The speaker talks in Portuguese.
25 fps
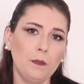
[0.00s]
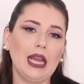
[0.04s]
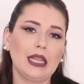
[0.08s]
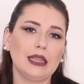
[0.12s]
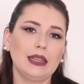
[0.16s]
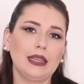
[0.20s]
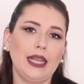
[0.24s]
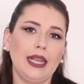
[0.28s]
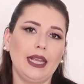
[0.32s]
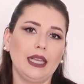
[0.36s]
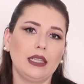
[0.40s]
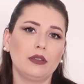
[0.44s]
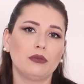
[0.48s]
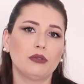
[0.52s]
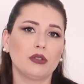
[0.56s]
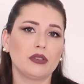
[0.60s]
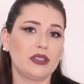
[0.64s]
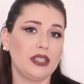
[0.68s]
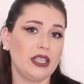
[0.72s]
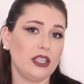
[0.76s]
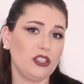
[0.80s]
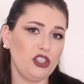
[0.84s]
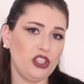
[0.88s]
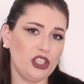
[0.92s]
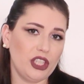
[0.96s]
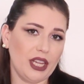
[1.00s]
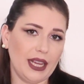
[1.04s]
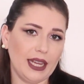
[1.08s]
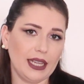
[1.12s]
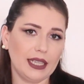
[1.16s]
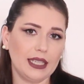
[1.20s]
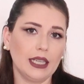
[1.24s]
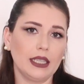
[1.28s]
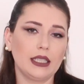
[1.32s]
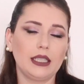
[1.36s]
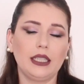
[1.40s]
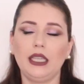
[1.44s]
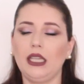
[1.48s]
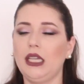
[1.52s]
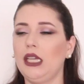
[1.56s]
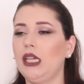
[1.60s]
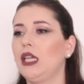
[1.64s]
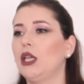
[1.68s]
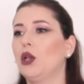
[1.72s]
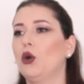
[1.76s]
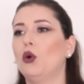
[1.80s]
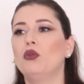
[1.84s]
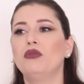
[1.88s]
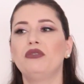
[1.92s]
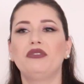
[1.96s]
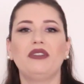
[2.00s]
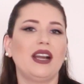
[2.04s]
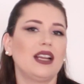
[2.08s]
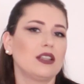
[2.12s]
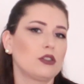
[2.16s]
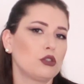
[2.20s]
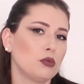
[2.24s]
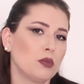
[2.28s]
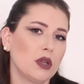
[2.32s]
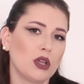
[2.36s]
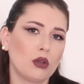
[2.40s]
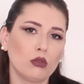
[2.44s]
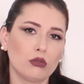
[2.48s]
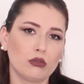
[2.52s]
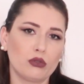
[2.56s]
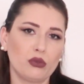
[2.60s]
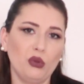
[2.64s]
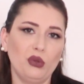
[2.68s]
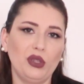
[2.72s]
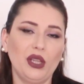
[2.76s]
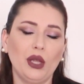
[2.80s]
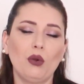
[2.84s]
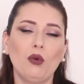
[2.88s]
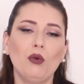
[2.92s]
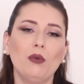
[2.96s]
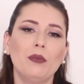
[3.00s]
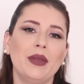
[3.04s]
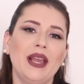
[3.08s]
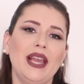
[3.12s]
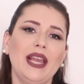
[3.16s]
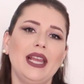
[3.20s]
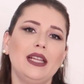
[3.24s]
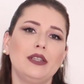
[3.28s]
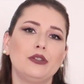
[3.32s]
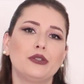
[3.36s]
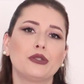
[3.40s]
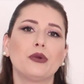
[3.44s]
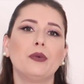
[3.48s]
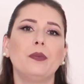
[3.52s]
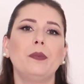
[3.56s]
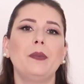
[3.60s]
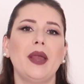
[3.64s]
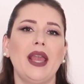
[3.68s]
até que você chegue aqui ou faça uma consulta com o médico,